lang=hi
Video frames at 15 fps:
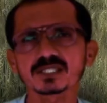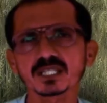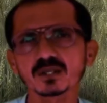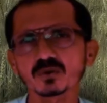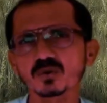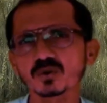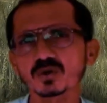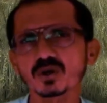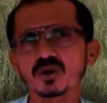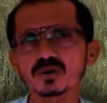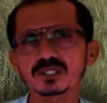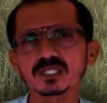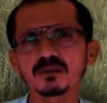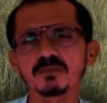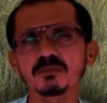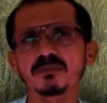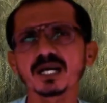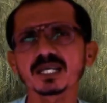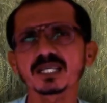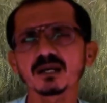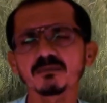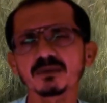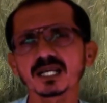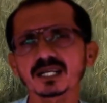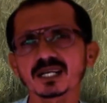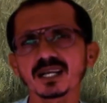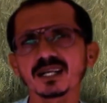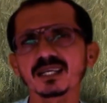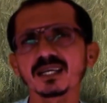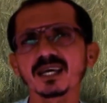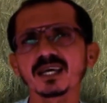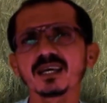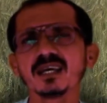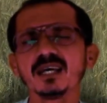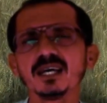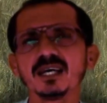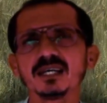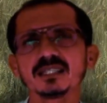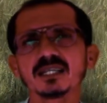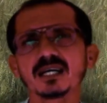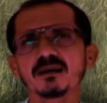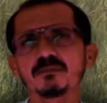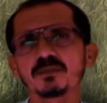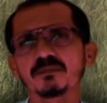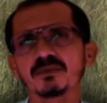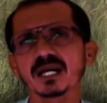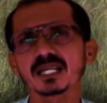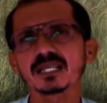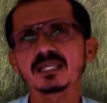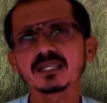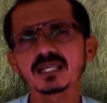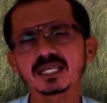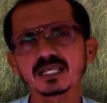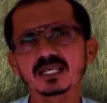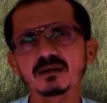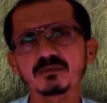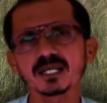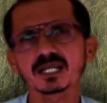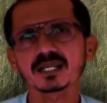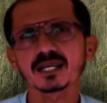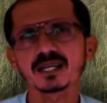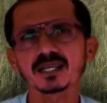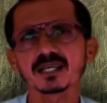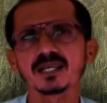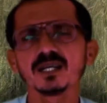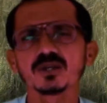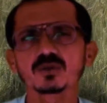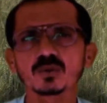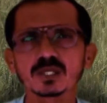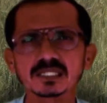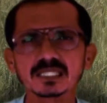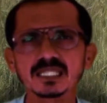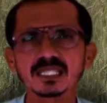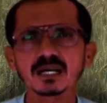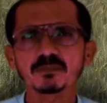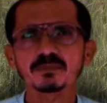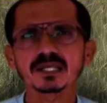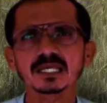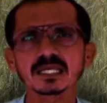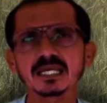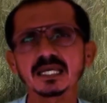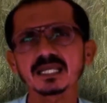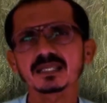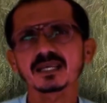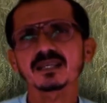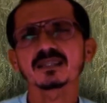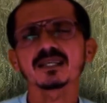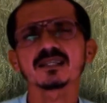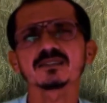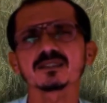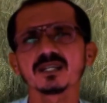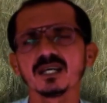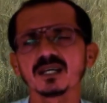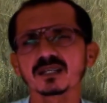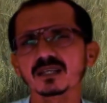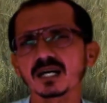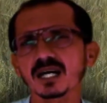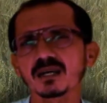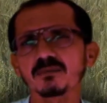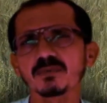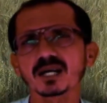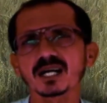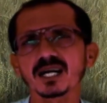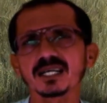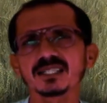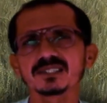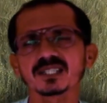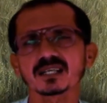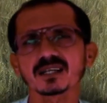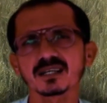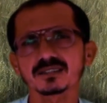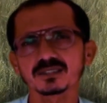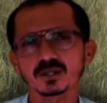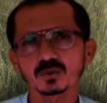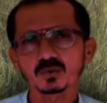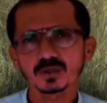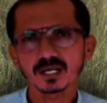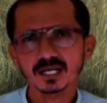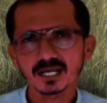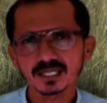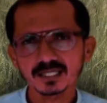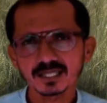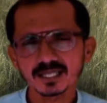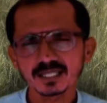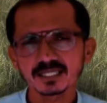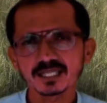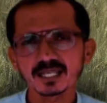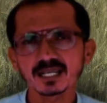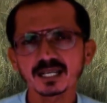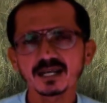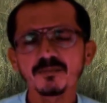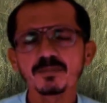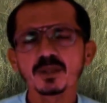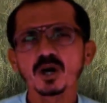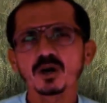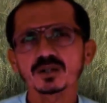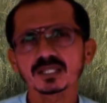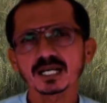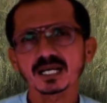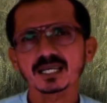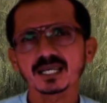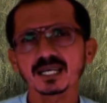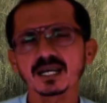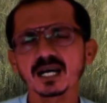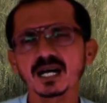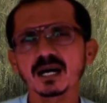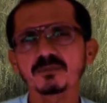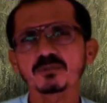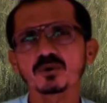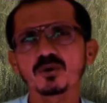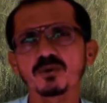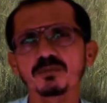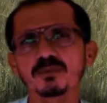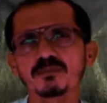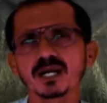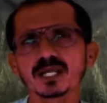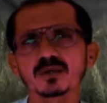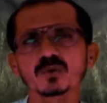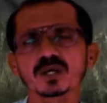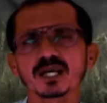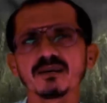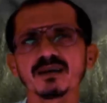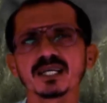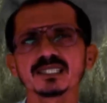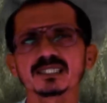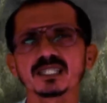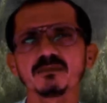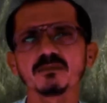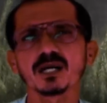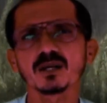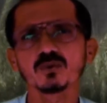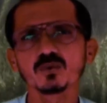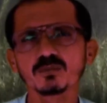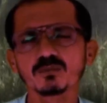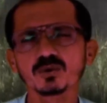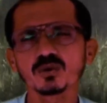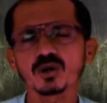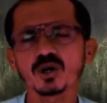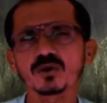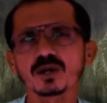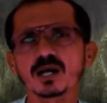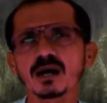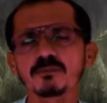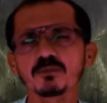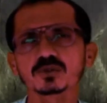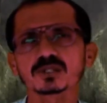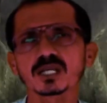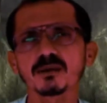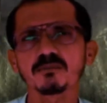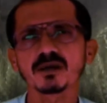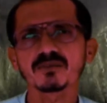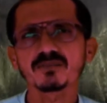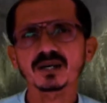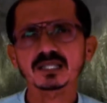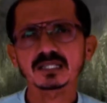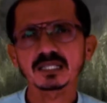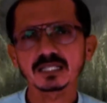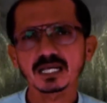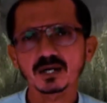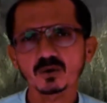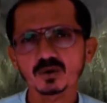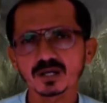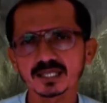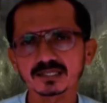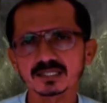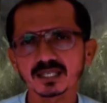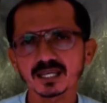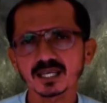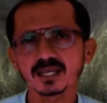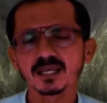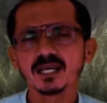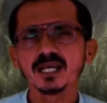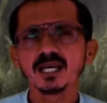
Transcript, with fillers: फसल को कौन सी बीमारी हमला कर रही है या बीमारी नहीं हमला कर रही तो इसलिए अपने खेत के अंदर गाहे बगाहे चक्कर ज़रूर लगाते रहिएगा ताकि आपको बीमारियों के हवाले से मालूम हो और आप उसका बर वक्त तदारक कर सकें